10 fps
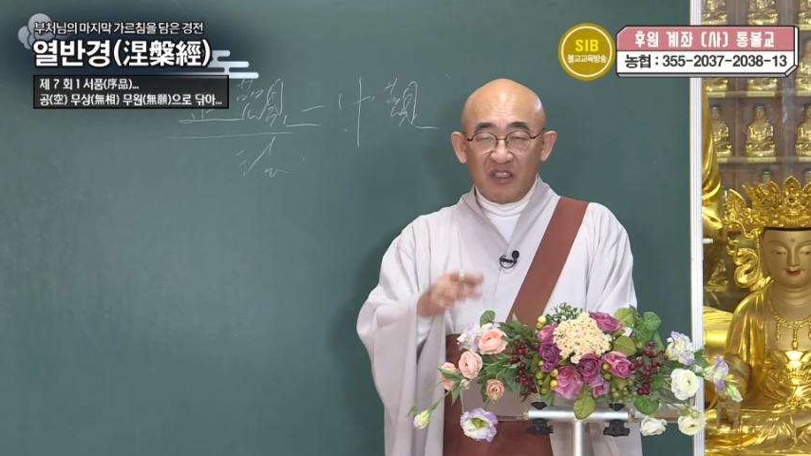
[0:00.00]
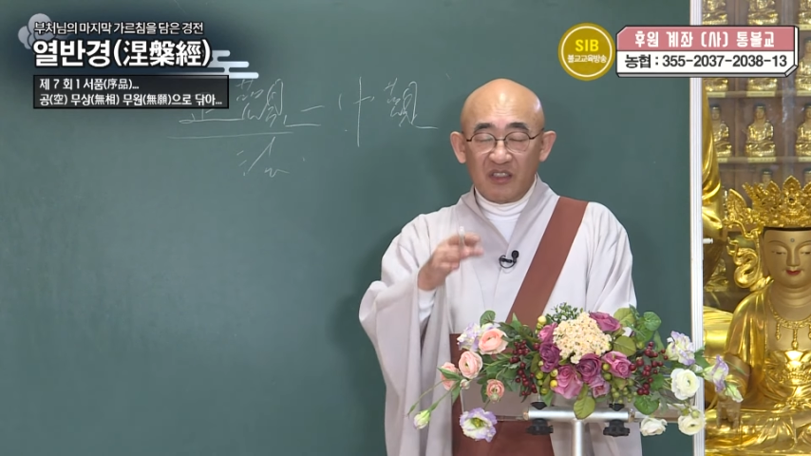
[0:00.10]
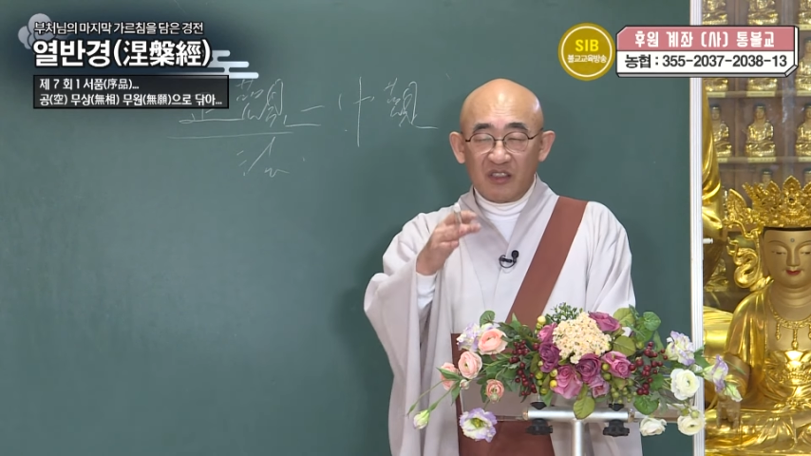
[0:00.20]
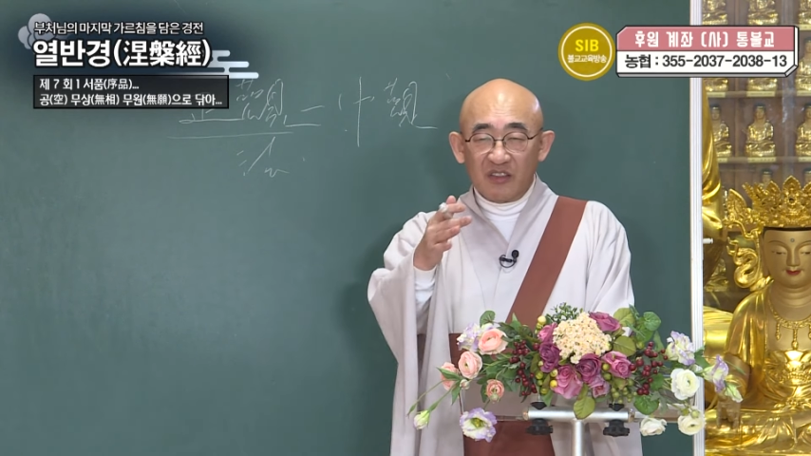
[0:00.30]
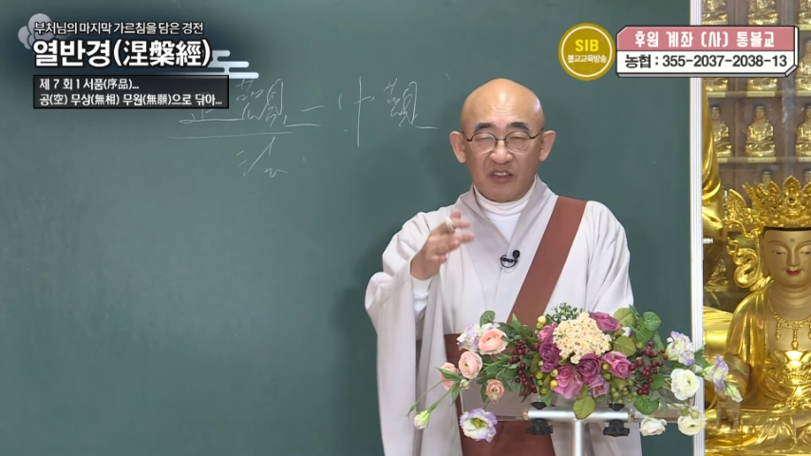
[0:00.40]

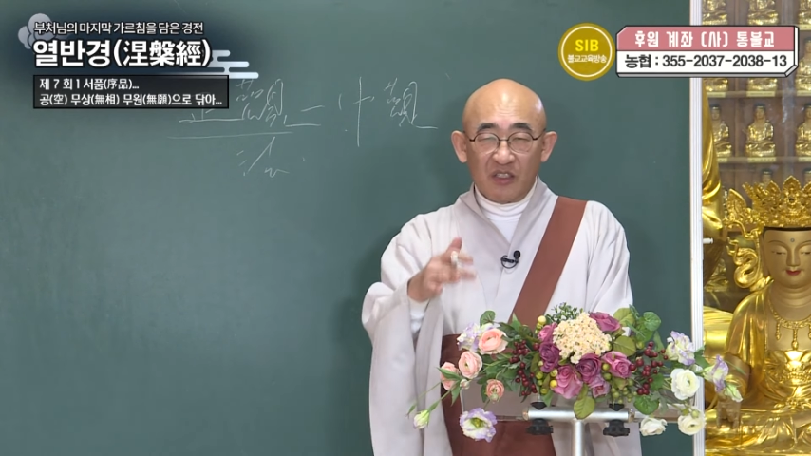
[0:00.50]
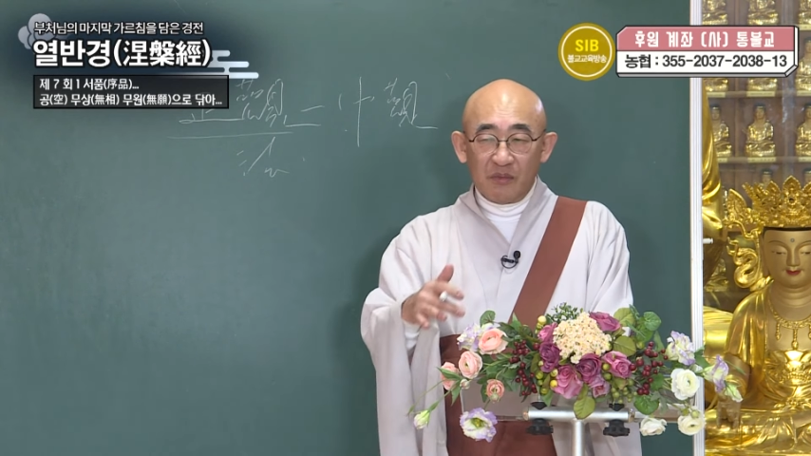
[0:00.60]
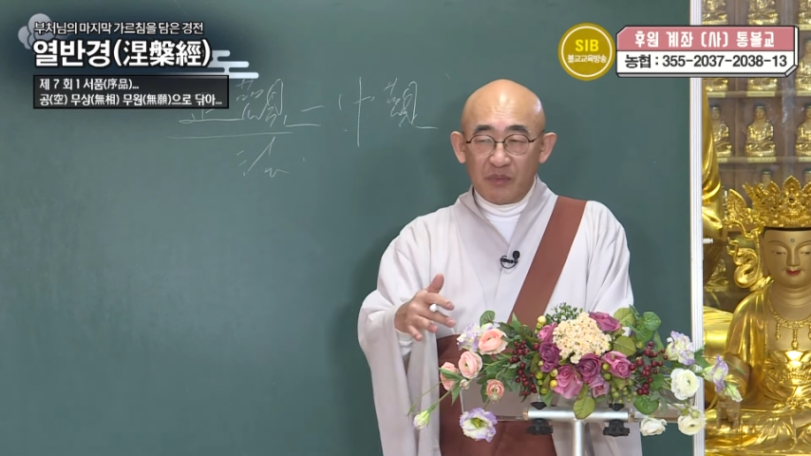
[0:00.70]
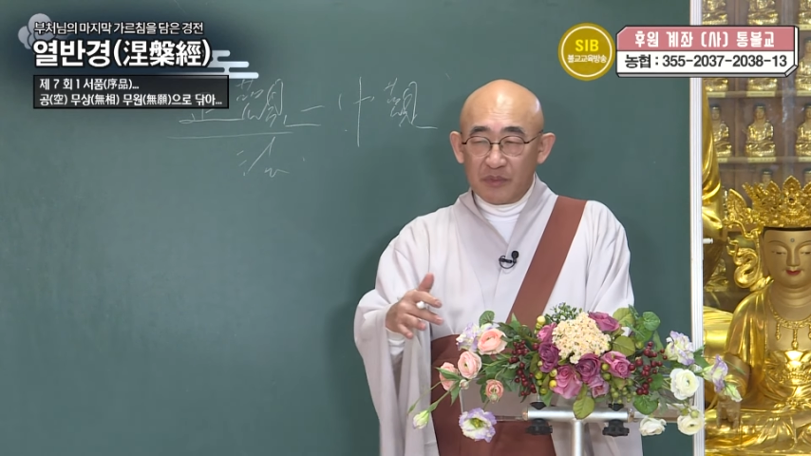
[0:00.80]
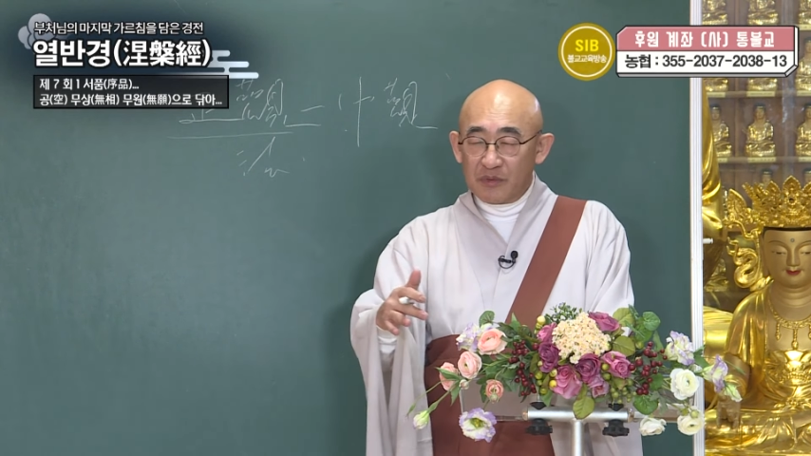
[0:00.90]
있는 건
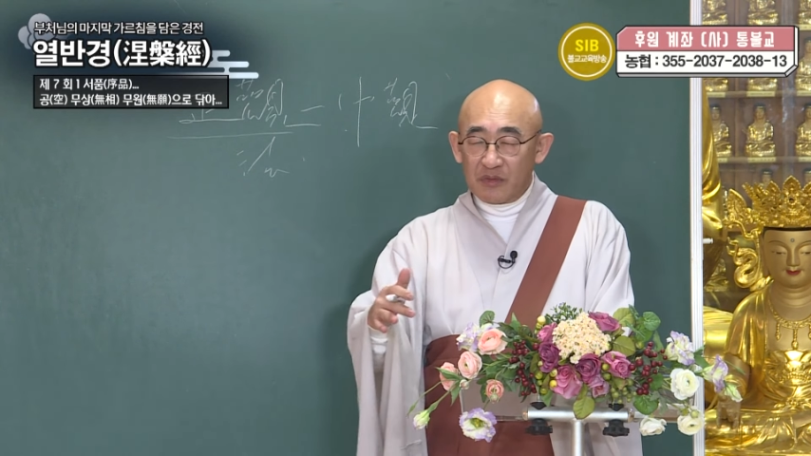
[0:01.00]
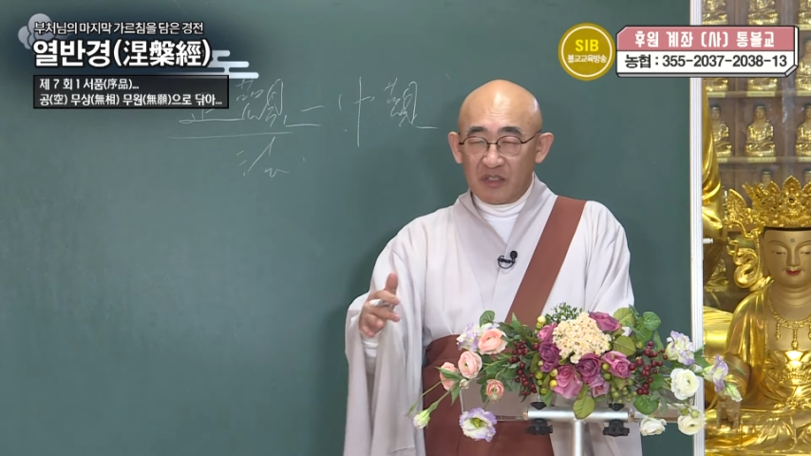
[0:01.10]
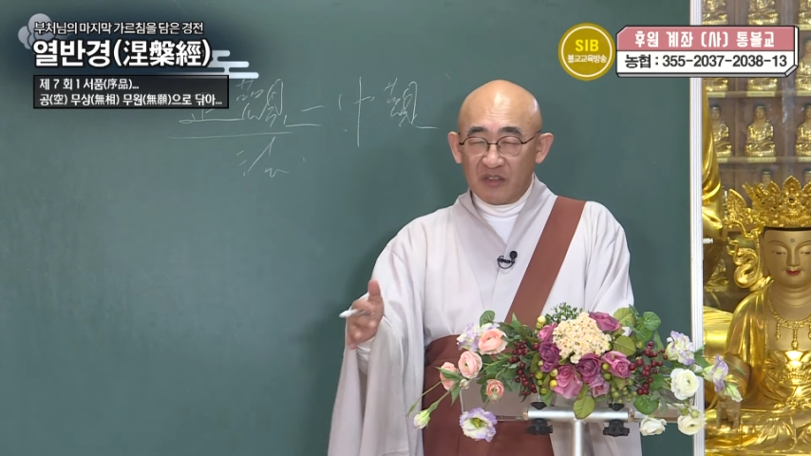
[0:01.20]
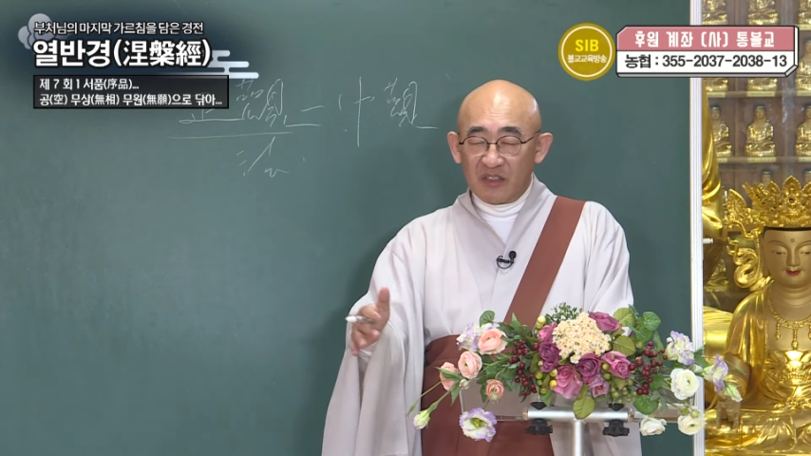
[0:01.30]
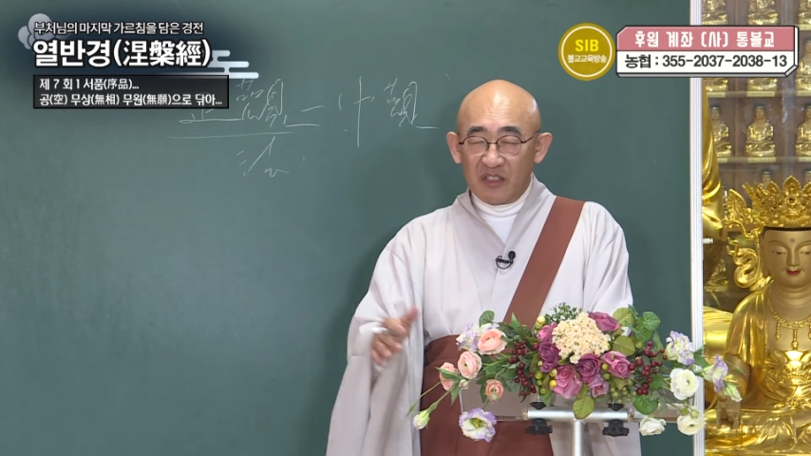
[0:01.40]
정법이고
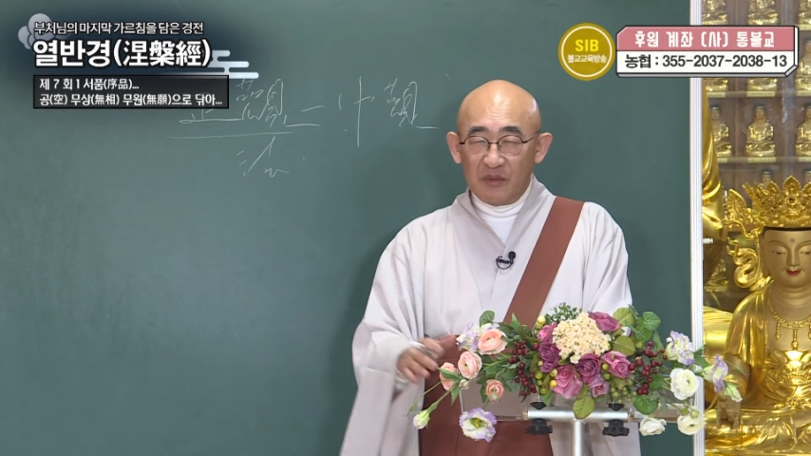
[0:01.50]
경전에